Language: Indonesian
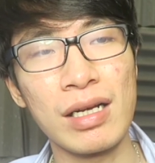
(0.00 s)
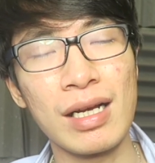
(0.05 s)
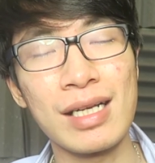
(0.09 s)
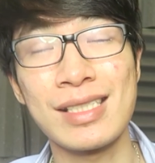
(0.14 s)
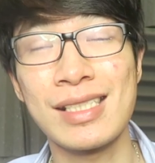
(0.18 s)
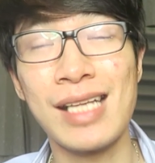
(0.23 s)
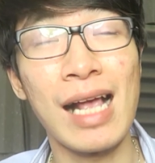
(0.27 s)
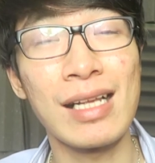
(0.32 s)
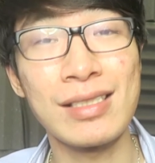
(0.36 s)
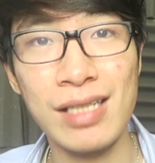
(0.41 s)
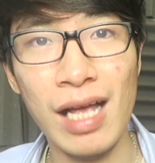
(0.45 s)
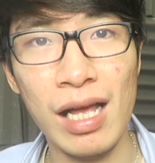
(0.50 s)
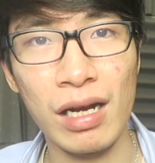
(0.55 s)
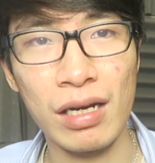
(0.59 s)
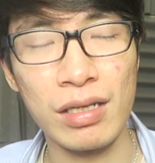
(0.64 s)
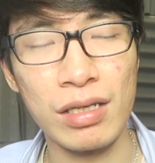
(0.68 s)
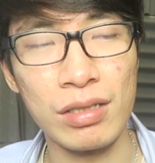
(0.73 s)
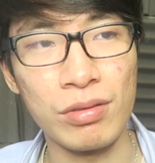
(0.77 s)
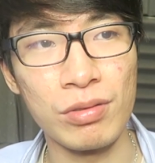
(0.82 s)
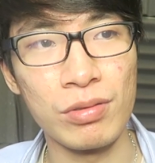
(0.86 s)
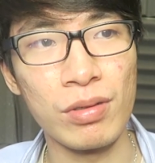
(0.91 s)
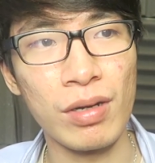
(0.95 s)
kesasar
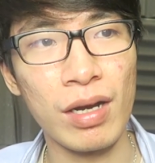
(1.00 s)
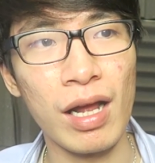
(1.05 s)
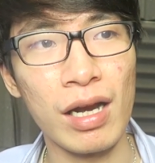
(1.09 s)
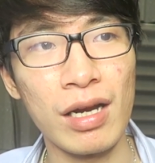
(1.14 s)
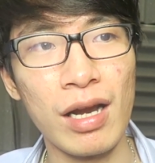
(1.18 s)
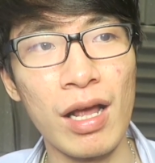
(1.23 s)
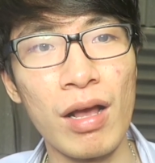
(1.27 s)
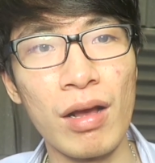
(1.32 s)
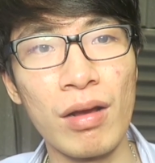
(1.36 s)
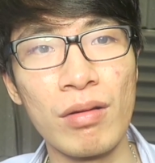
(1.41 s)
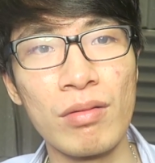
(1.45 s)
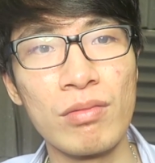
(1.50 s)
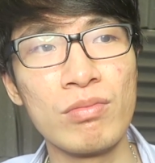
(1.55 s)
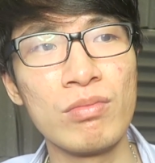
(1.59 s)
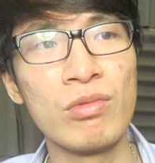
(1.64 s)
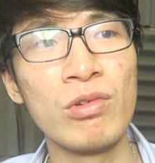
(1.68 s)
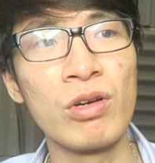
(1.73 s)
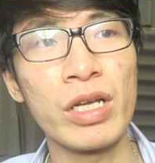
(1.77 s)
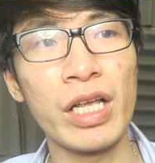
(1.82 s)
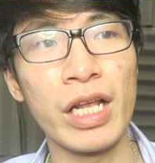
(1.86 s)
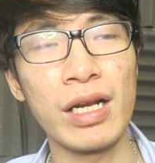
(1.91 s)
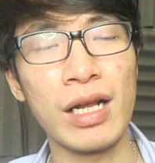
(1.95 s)
gitu karena
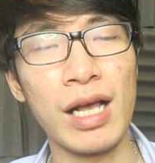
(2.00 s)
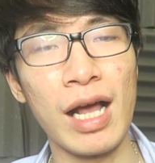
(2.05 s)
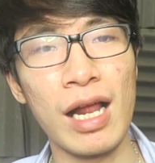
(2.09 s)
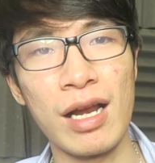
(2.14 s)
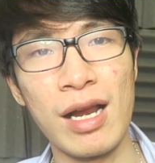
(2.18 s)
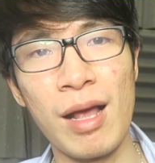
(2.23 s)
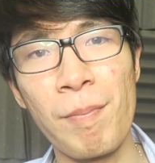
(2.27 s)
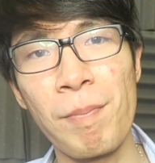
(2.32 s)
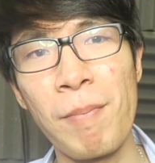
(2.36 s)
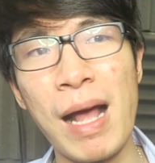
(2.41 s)
mungkin karena